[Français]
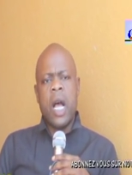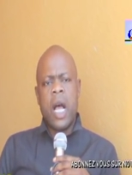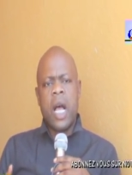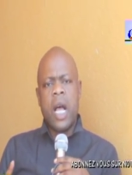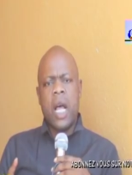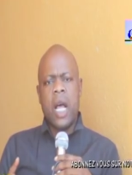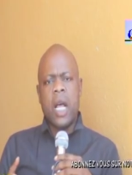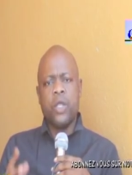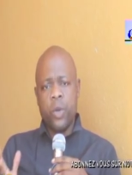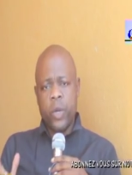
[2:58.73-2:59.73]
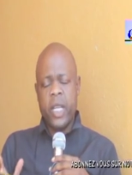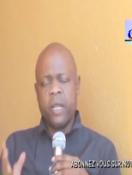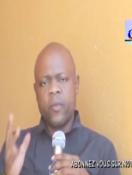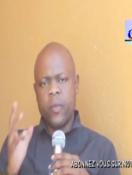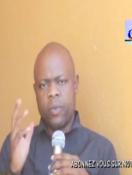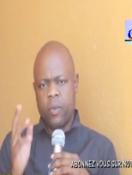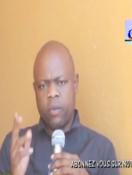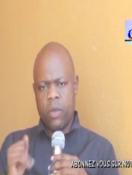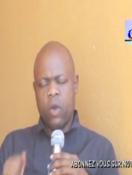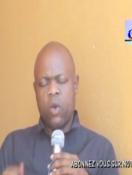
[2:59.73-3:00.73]
a donné
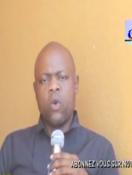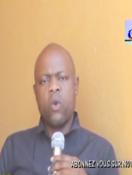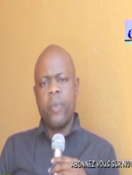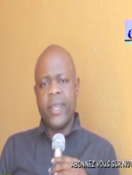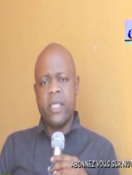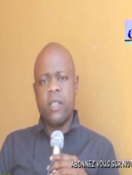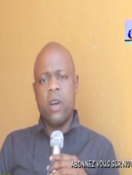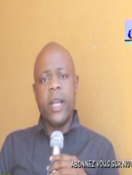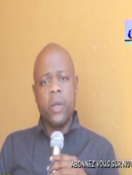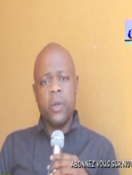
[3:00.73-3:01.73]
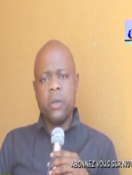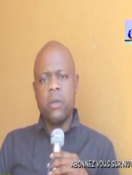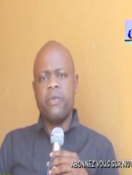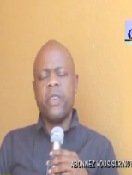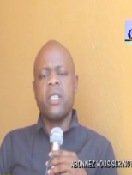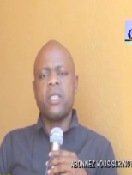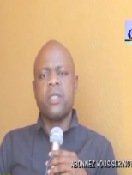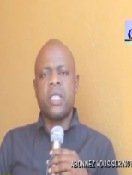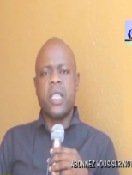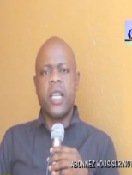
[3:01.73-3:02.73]
au président élu,
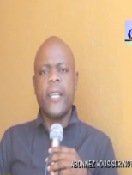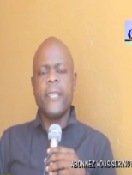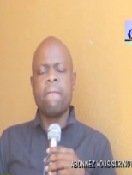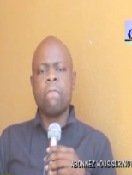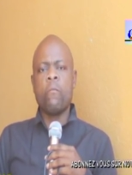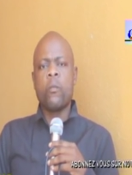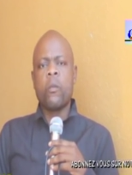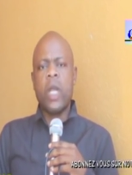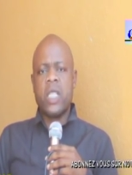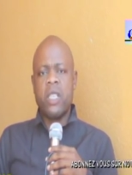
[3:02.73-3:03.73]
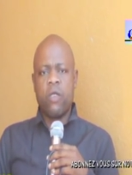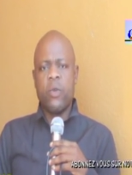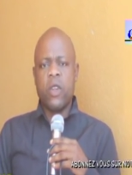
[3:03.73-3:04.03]
Félix Tshisekedi, je vais vous